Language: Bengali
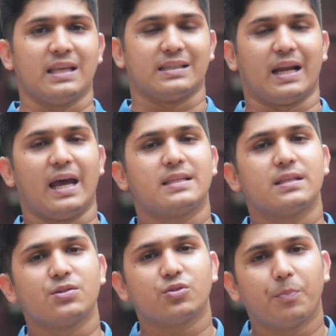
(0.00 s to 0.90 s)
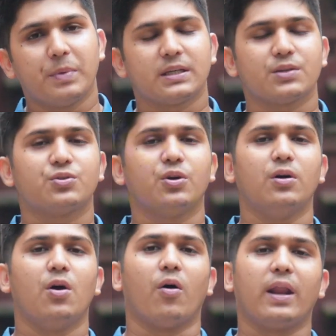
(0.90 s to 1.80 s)
যারা এসএসসি চব্বিশ আসছো
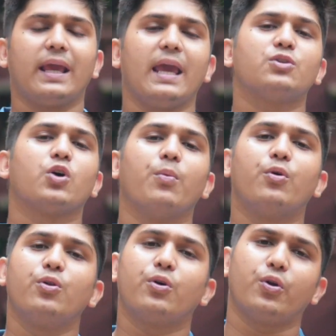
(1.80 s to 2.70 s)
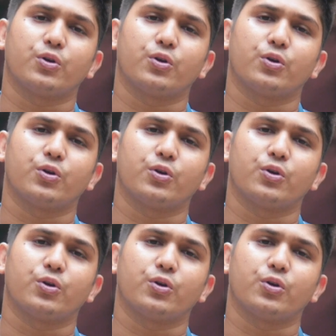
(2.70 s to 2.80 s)
অনেকেই সময়গুলোকে